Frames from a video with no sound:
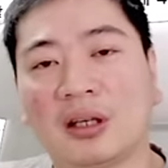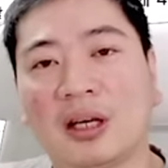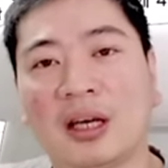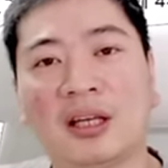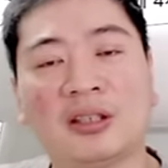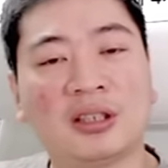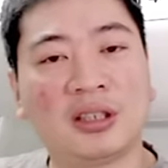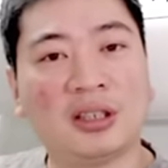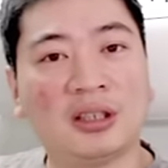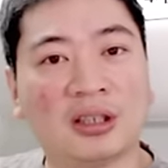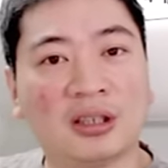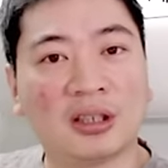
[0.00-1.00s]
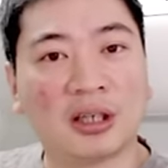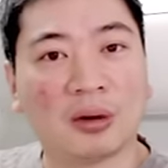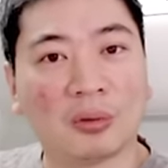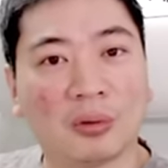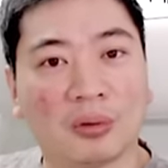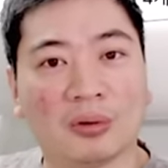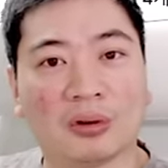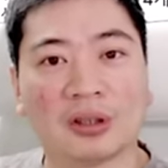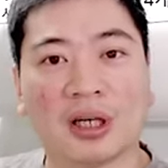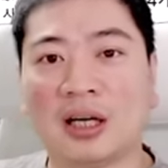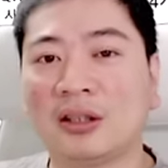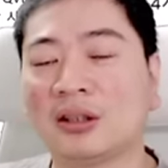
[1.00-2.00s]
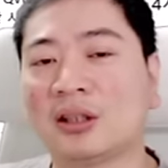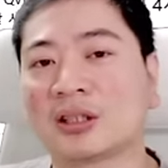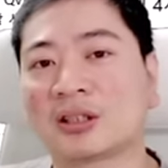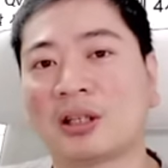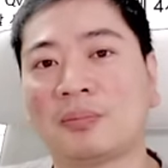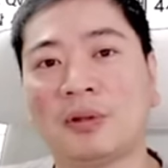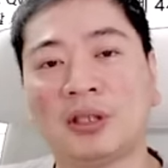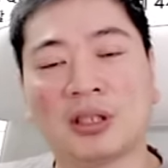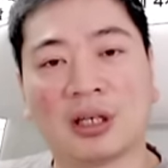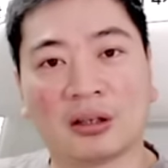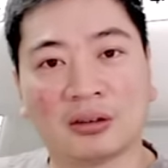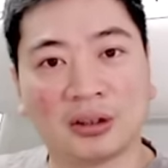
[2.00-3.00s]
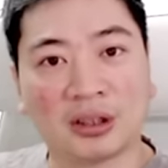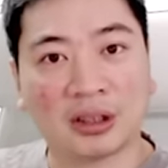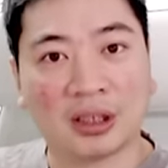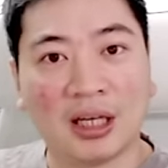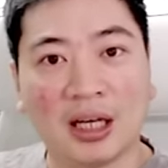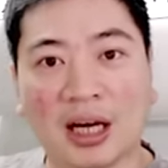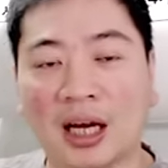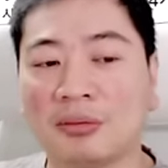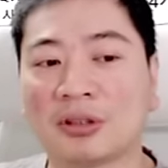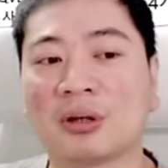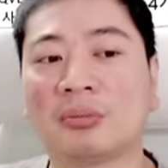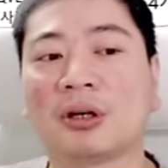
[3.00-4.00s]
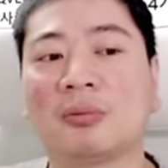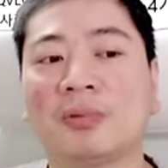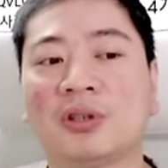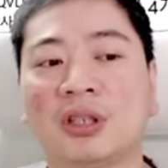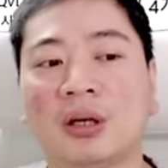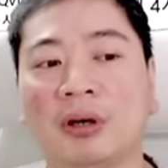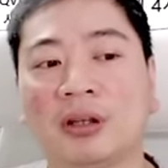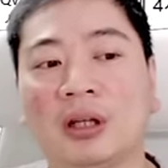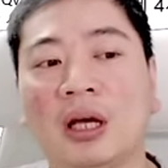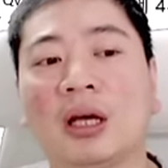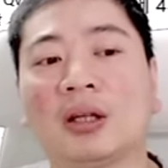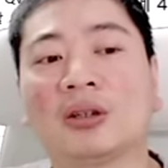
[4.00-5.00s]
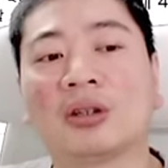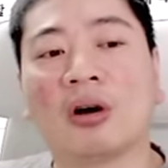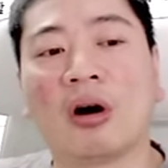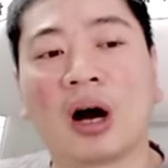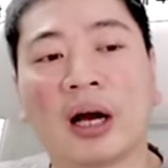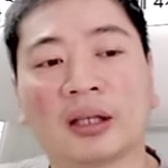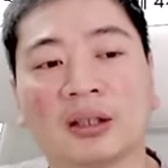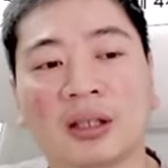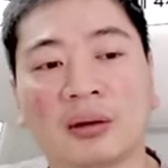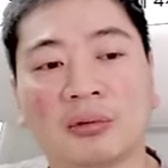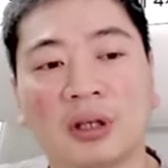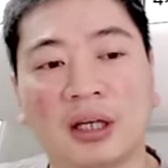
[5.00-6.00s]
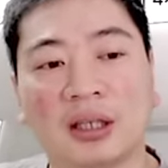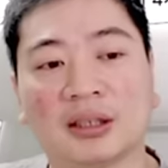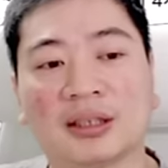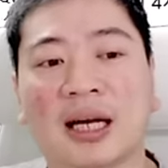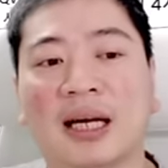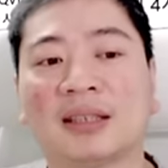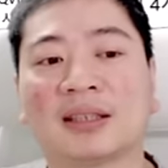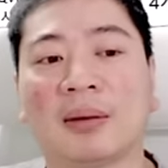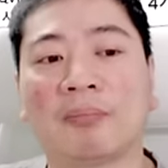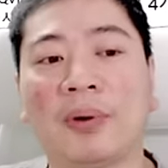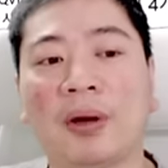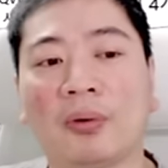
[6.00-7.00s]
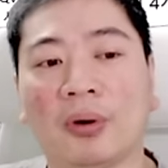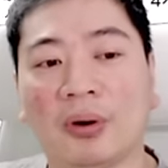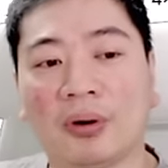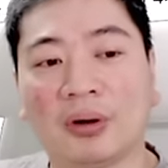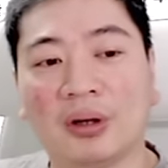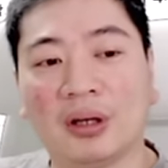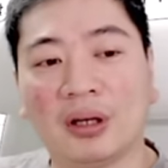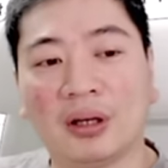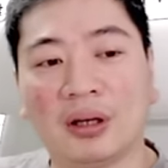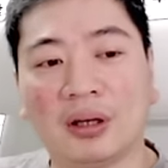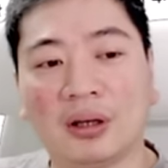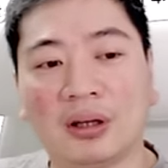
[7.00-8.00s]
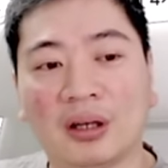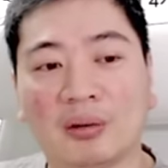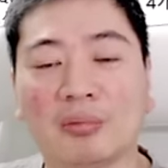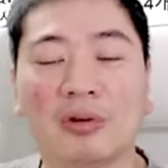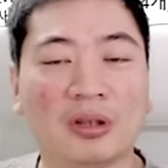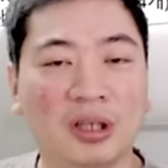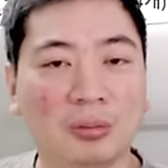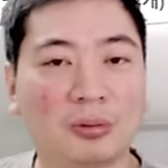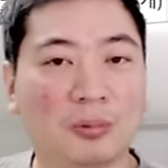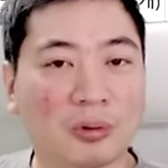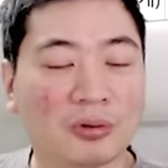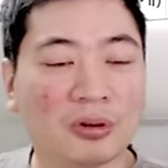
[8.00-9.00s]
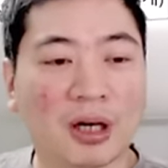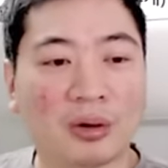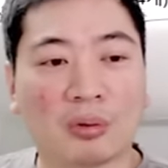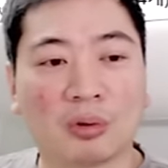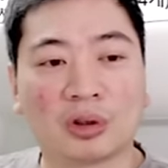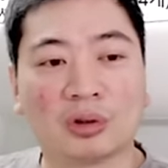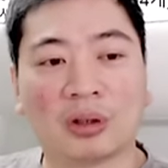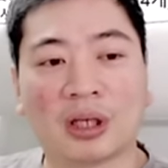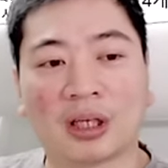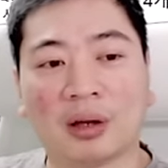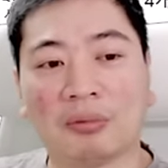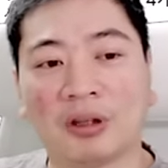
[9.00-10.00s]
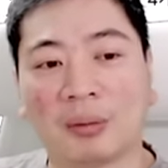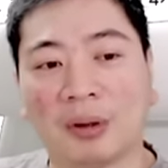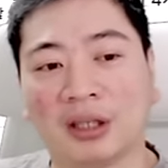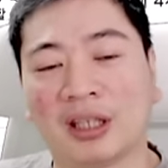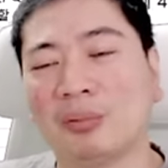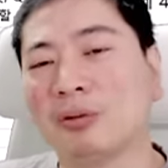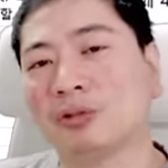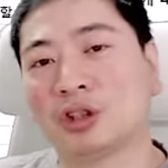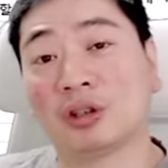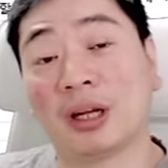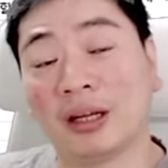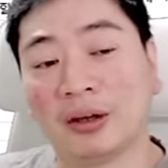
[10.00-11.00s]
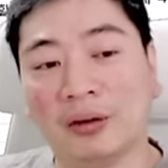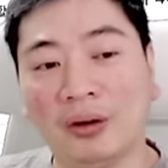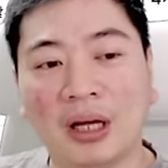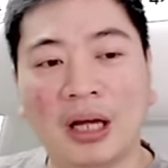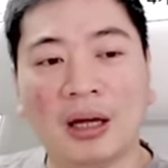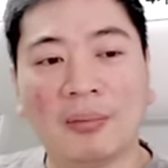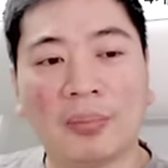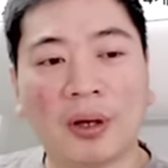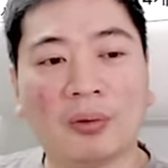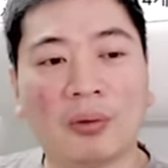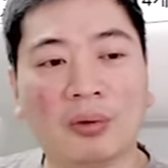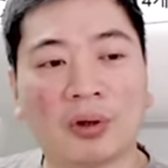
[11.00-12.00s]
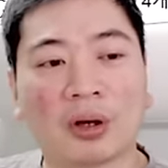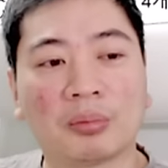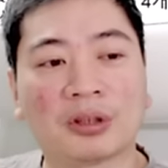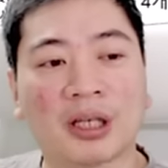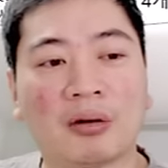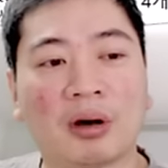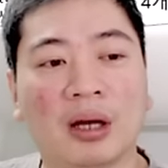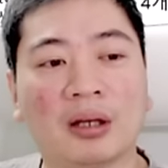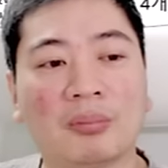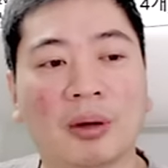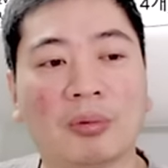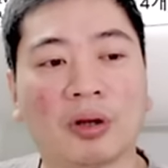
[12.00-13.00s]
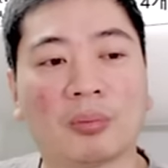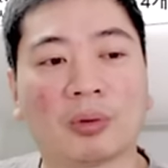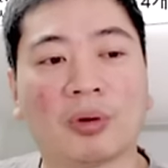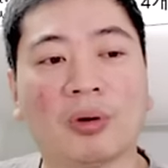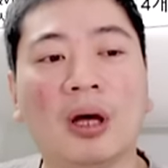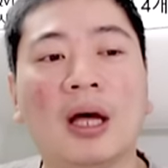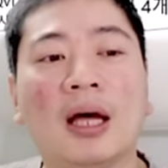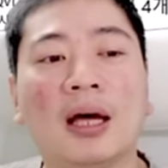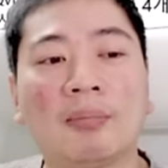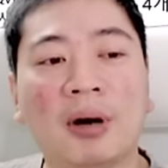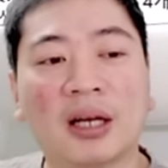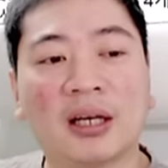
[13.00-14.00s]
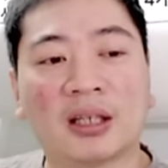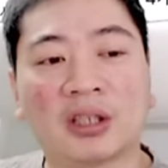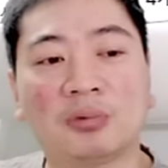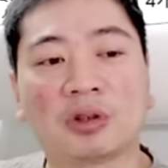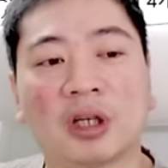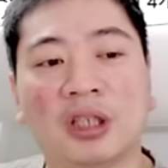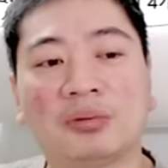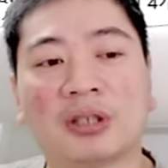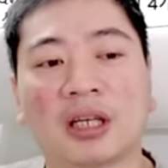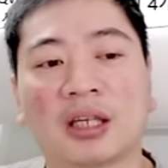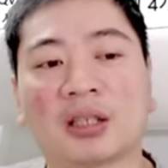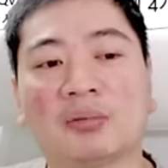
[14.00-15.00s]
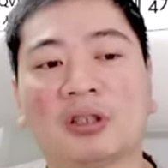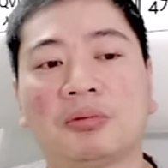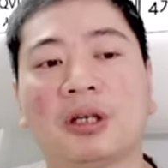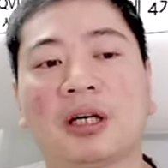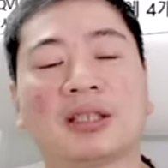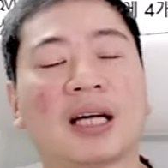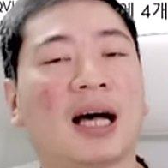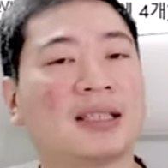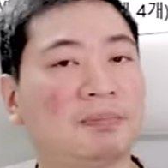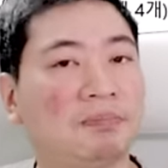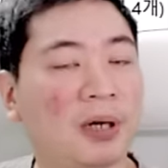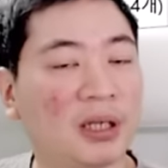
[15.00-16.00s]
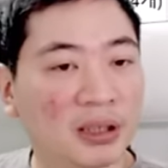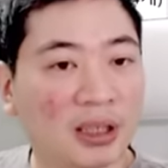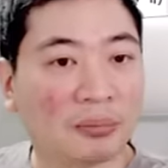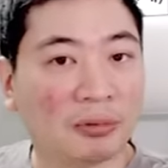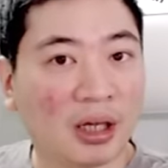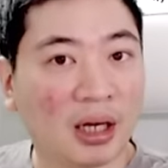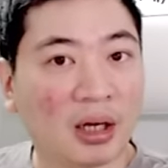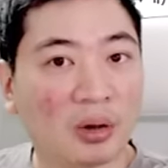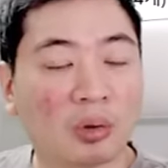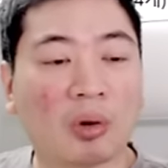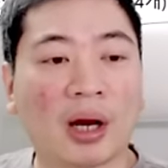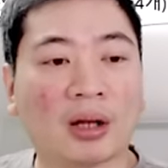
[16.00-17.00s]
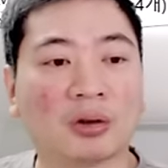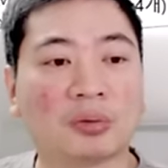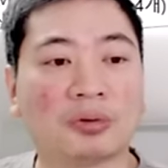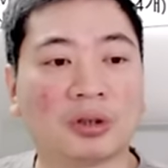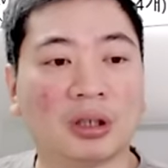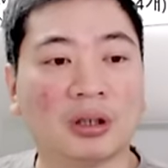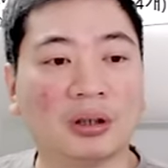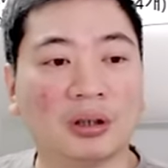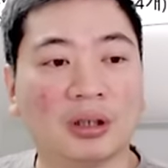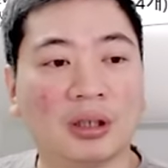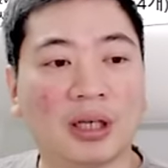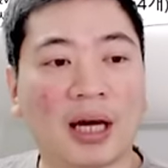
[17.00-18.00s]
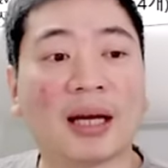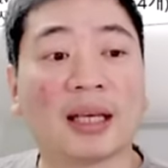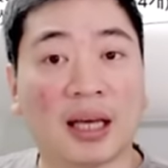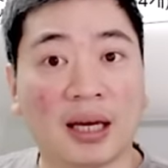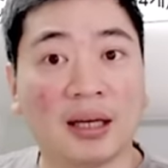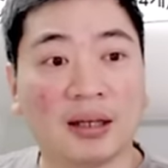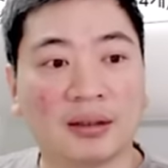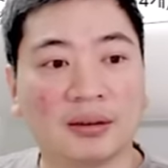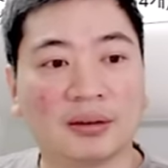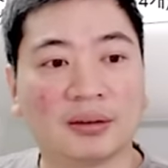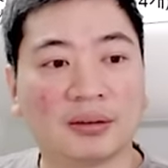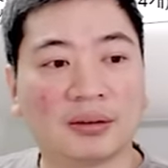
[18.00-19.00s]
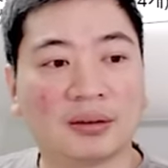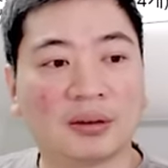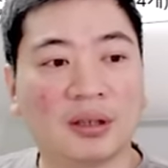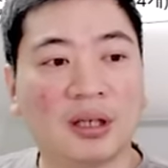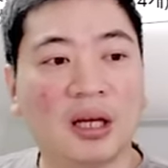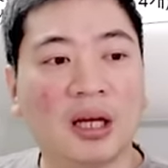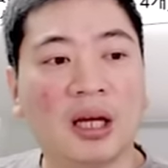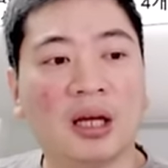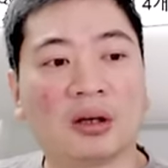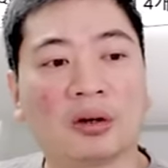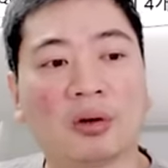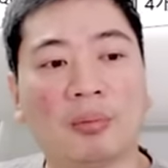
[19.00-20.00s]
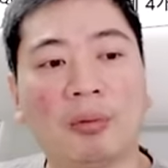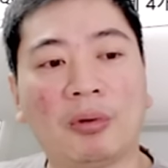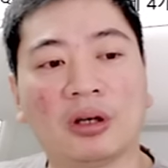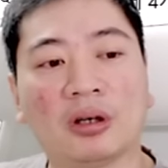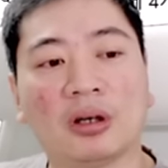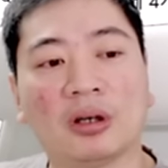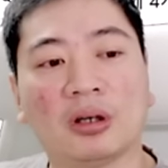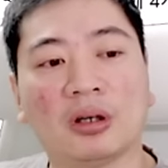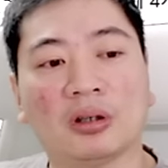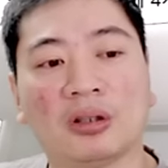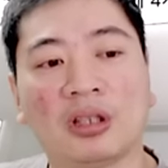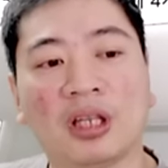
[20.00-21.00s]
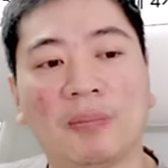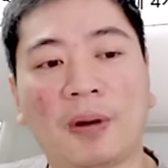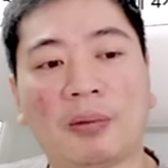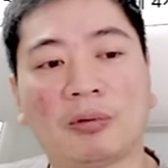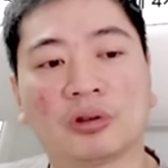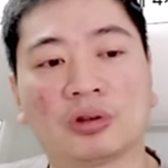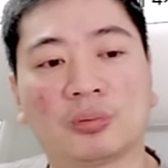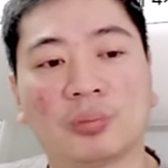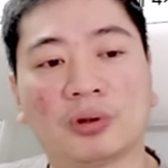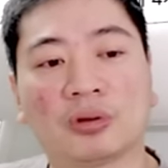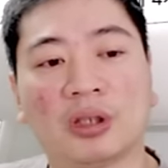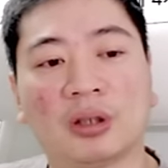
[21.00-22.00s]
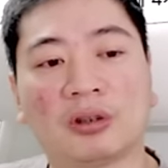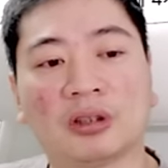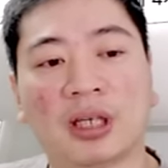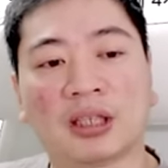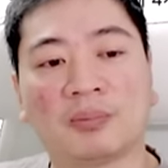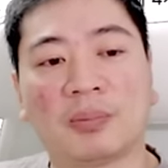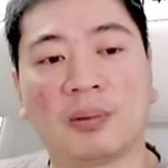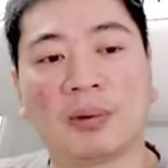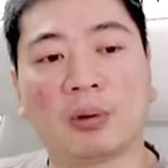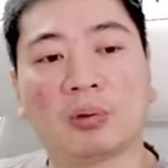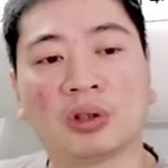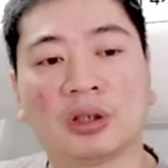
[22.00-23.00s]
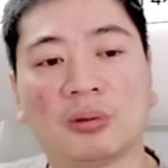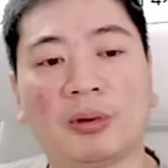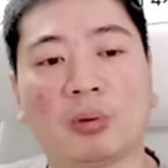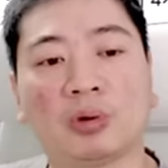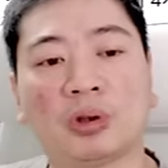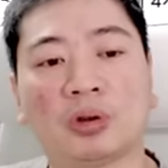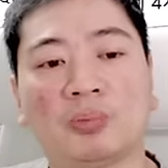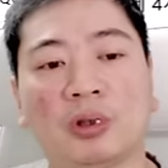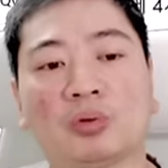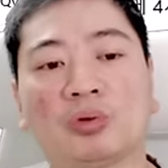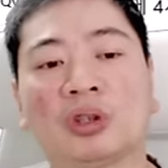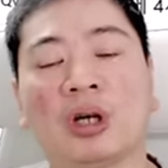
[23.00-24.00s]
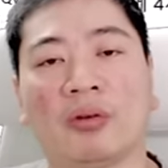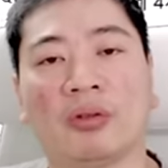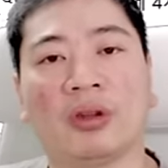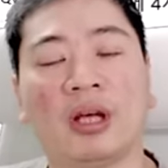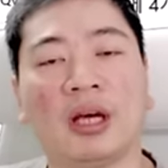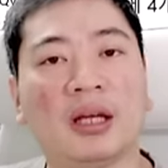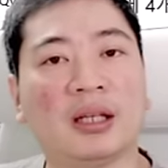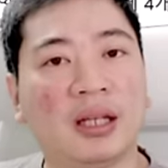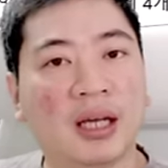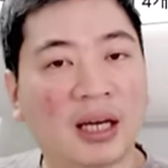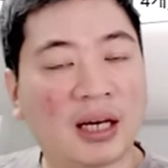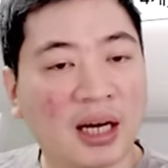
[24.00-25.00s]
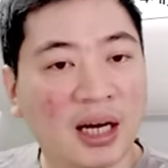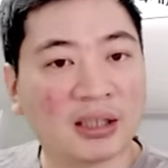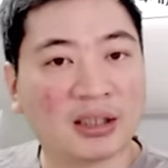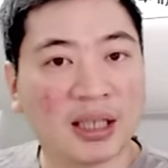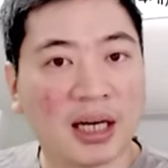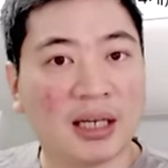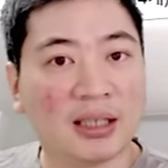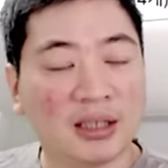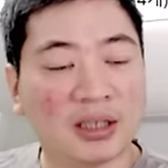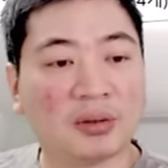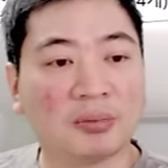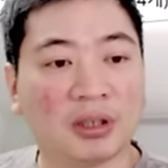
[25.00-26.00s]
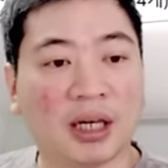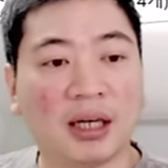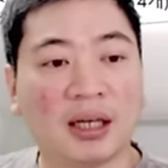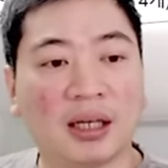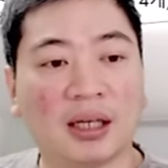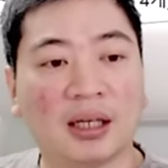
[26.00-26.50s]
HEDT라고 하이엔드 텍스크탑 PC라든지 아니면 서브급 PC에만 들어가기 때문에 사실상 빼고요 물론 일부 보드가 요거 지원하긴 합니다만 대부분 지원 안 해요 빼고 여러분 사용하는 메모리는 보통 8기가, 16기가, 24기가, 32기가, 48기가입니다 요거 알아두십시오 한 개에 그리고 메모리 클럭은 DDR5 기준 표준 램은 4800, 5200, 5600, 6000 네가지가 있습니다